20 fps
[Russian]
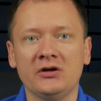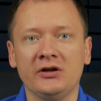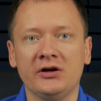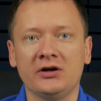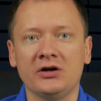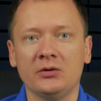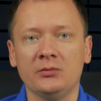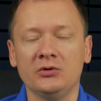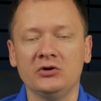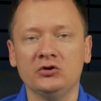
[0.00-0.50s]

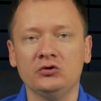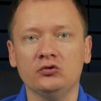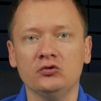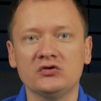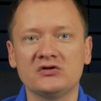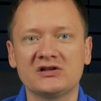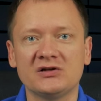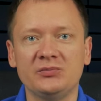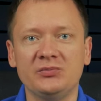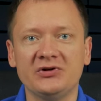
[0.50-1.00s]

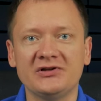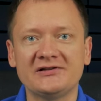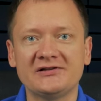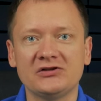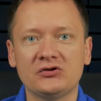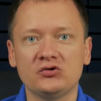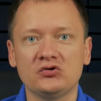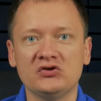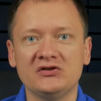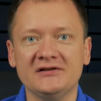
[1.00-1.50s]
рекомендуется
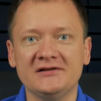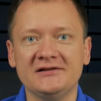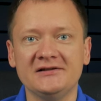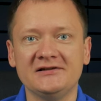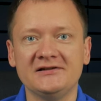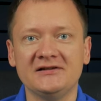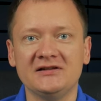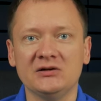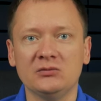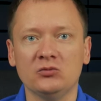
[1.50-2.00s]
перезагрузить
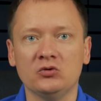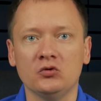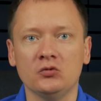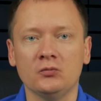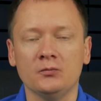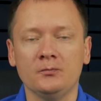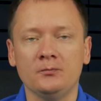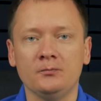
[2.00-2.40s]
систему,